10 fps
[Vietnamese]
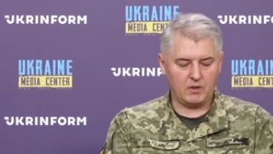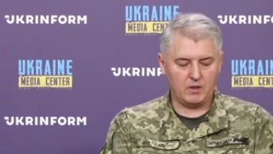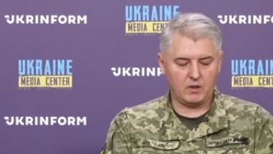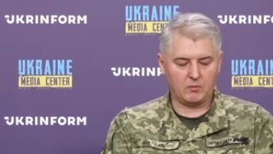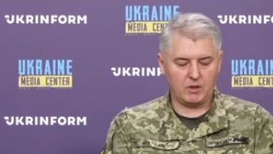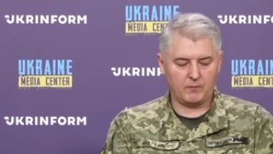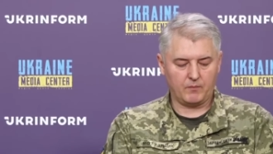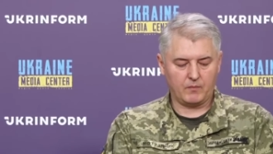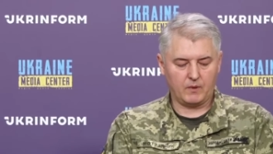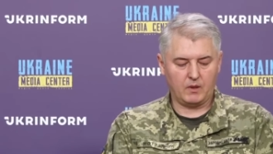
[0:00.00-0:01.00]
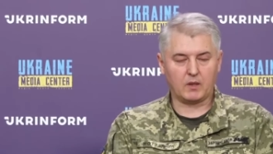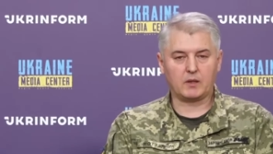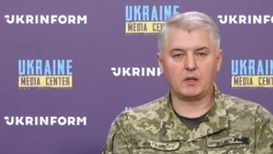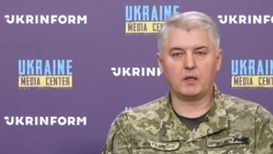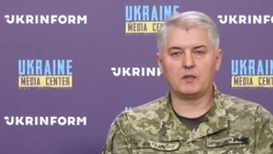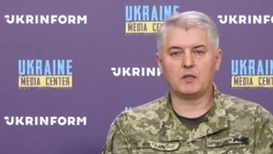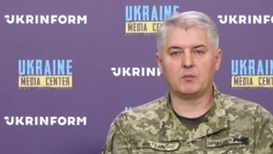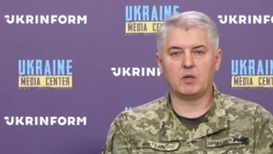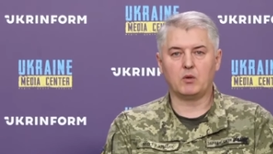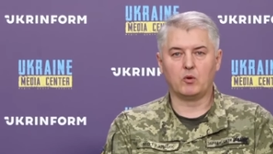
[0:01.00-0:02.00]
người khác bị thương trong vụ pháo
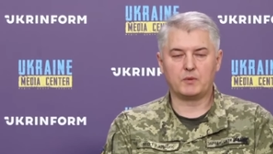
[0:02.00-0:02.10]
kích.